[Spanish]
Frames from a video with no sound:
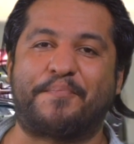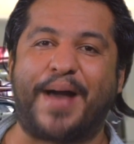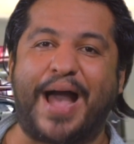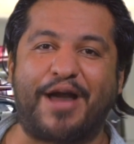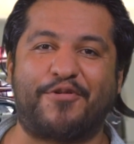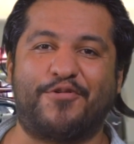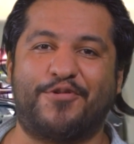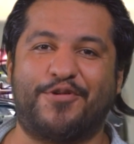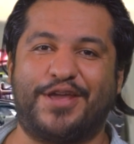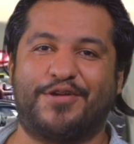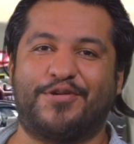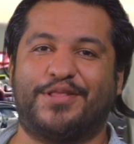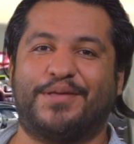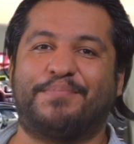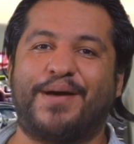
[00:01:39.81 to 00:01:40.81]
pago,
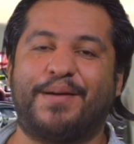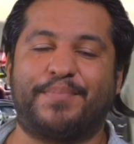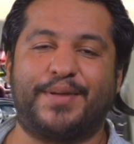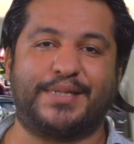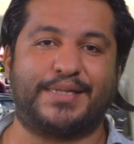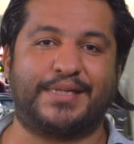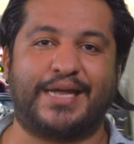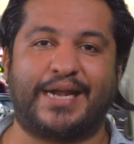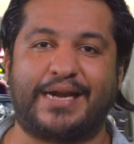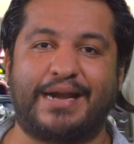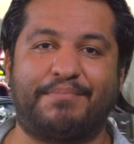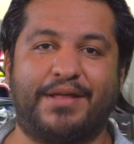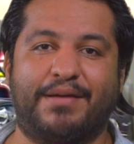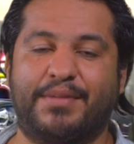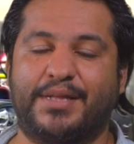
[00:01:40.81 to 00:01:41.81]
hijo de papi, es que
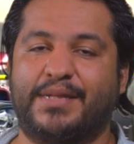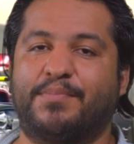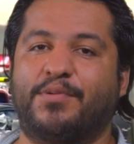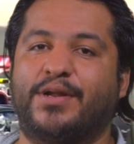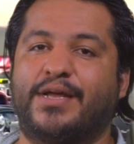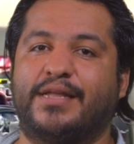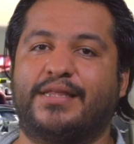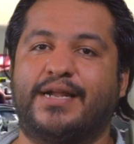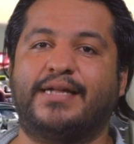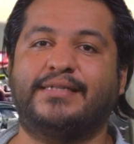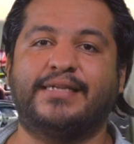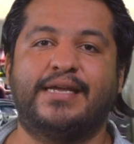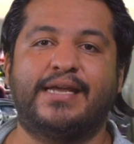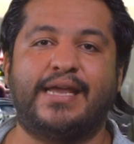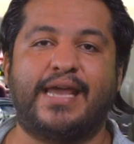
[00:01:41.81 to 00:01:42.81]
rápidamente se pone
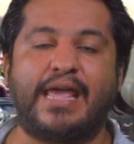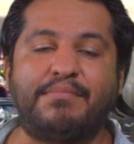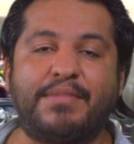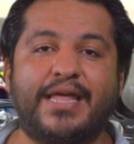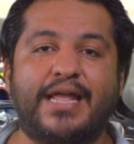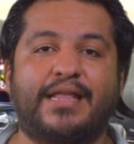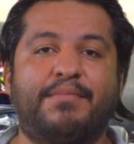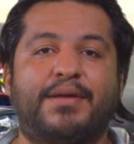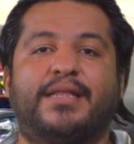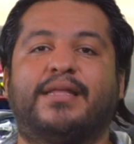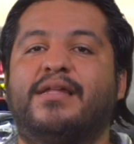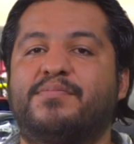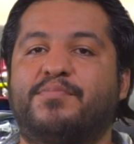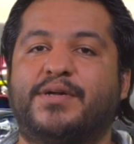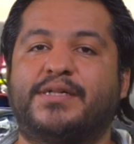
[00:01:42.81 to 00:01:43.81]
detrás e
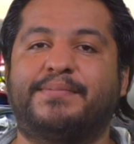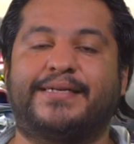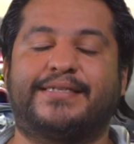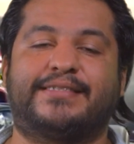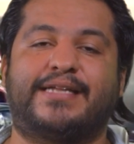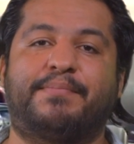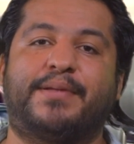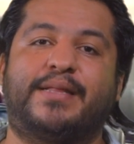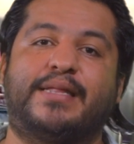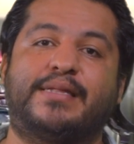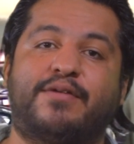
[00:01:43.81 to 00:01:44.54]
inmediatamente después Verstappen.